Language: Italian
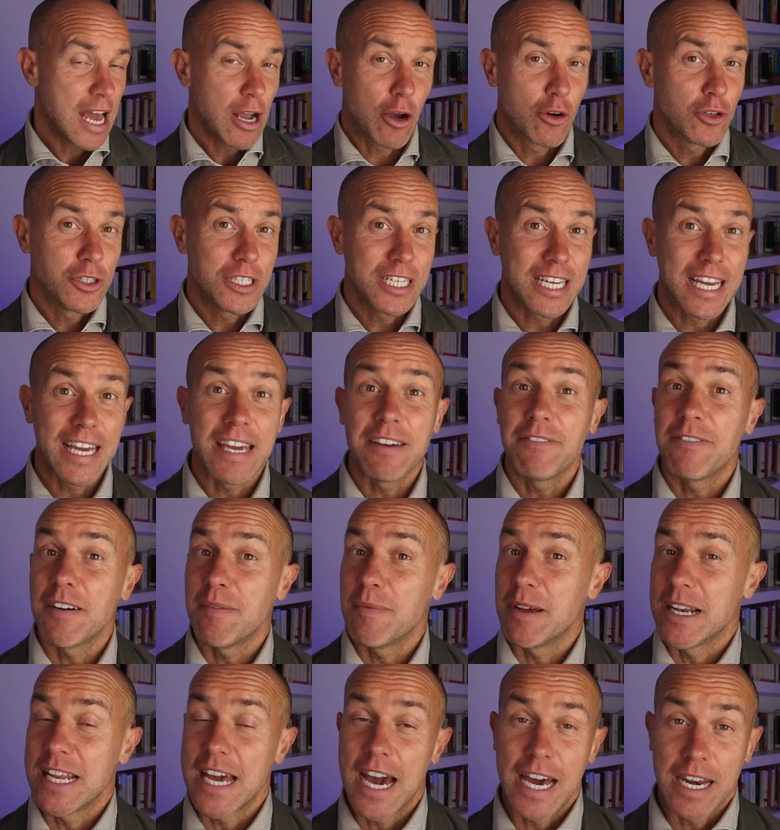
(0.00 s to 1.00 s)
È così che i
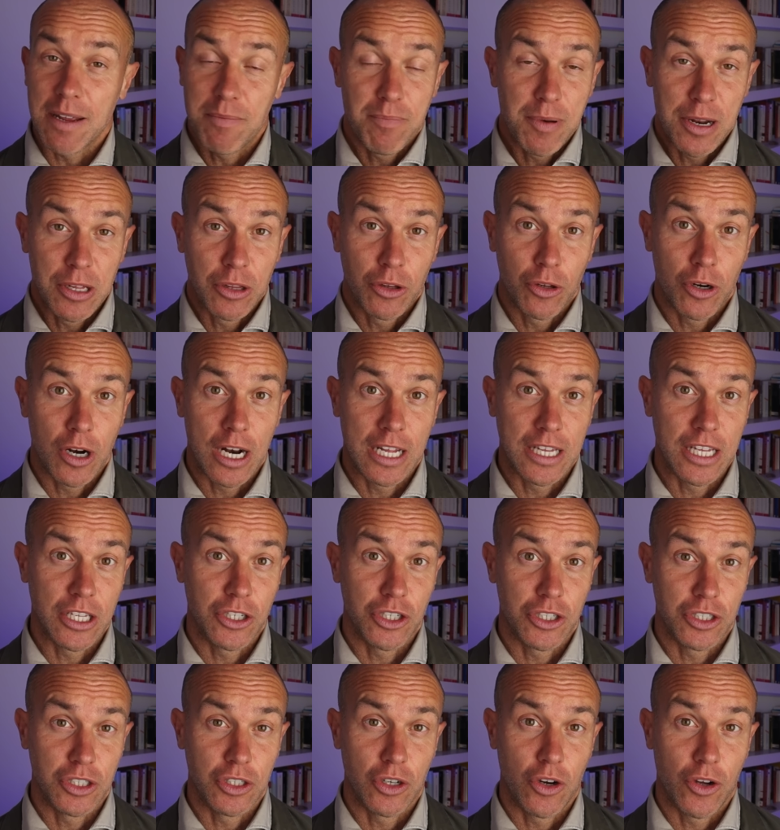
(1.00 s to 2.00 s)
familiari prendono la
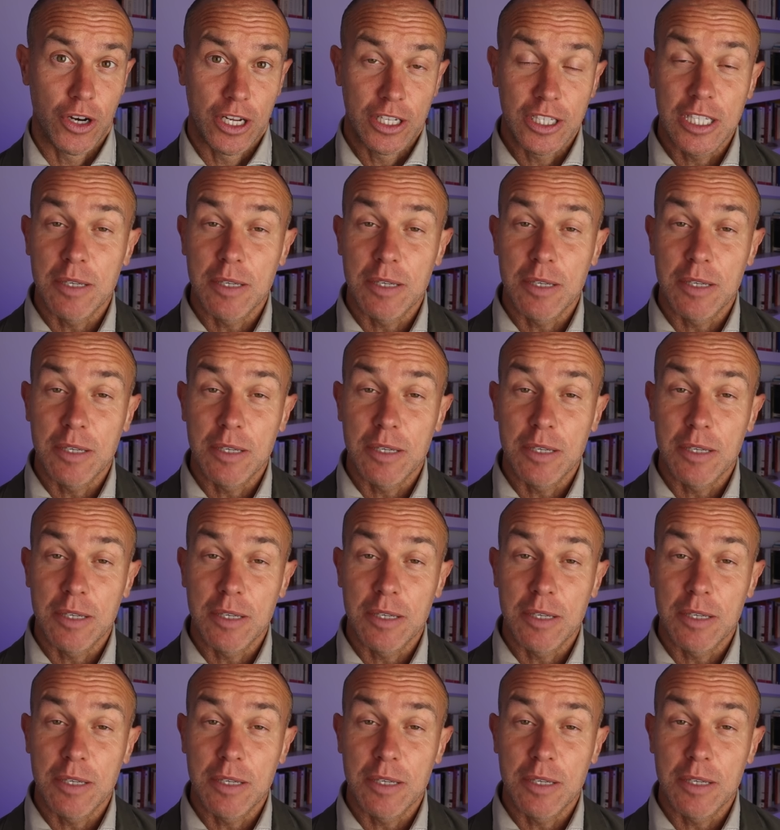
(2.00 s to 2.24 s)
decisione